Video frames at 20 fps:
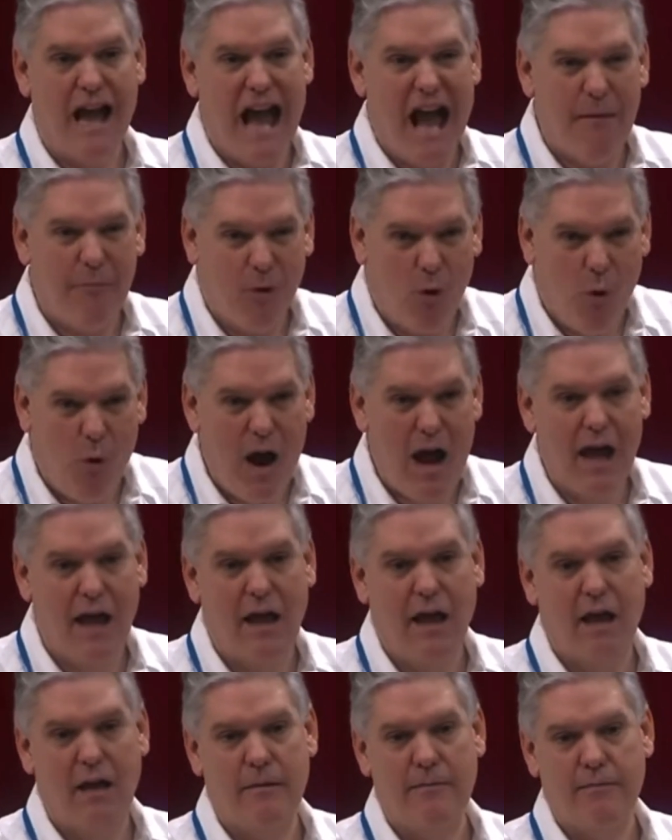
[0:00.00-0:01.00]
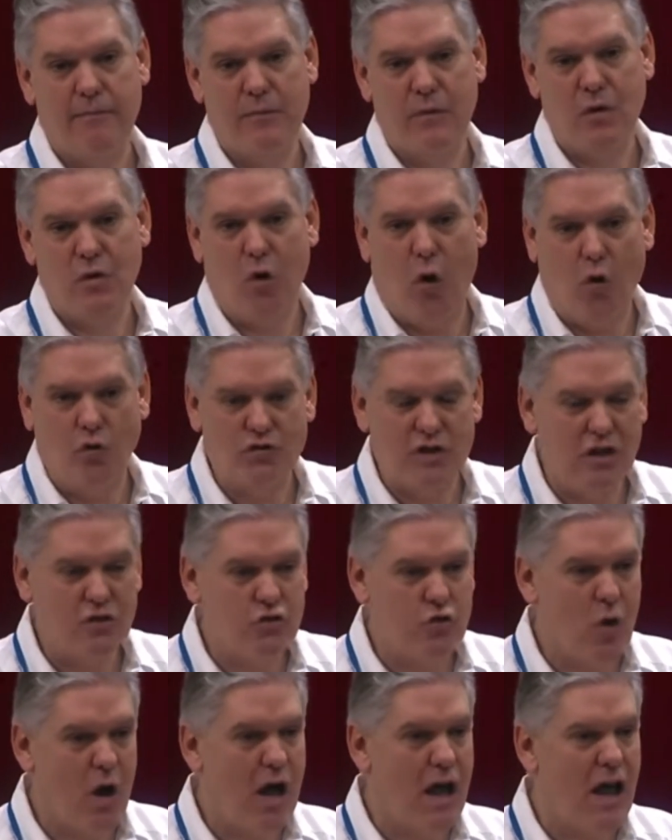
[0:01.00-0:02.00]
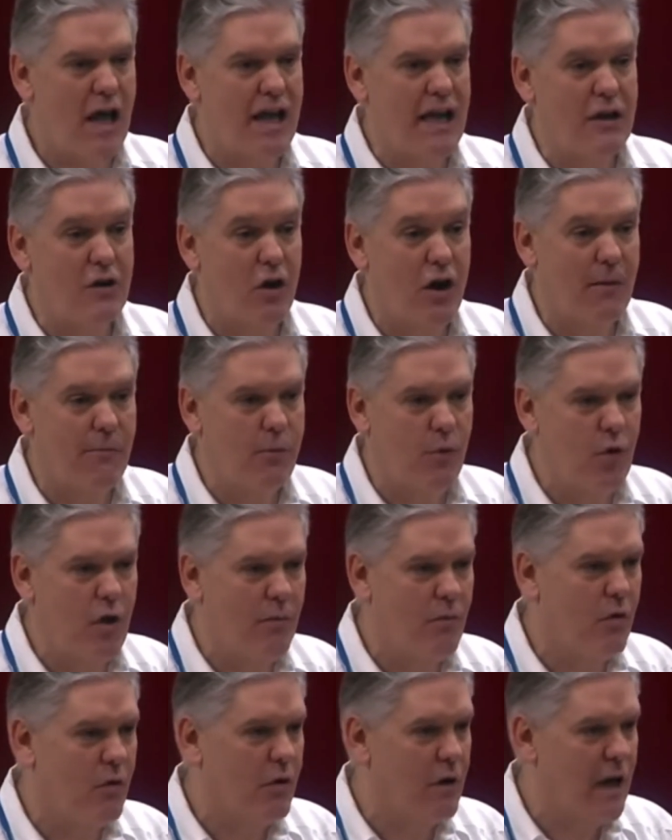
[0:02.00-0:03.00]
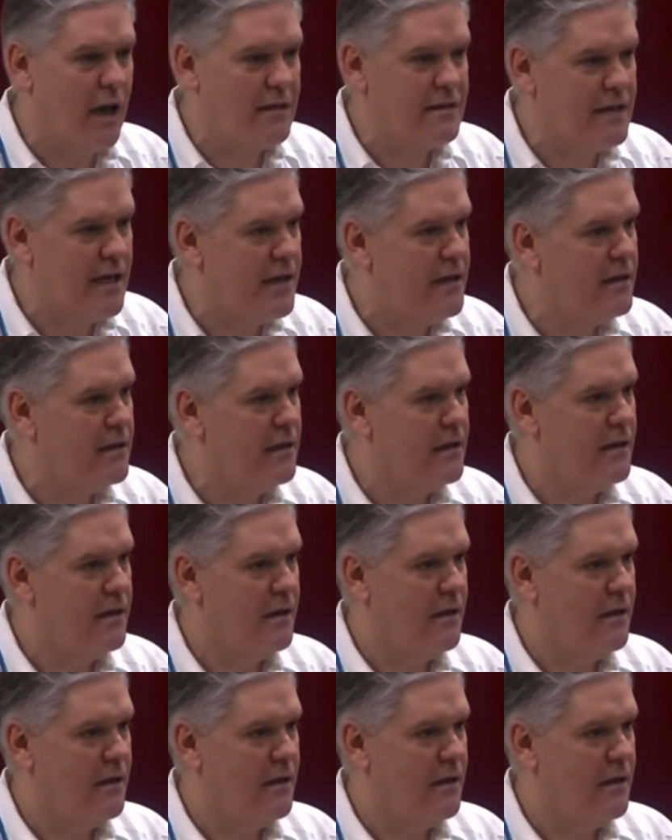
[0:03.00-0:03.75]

aprobadas, consensuadas y no las podemos hacer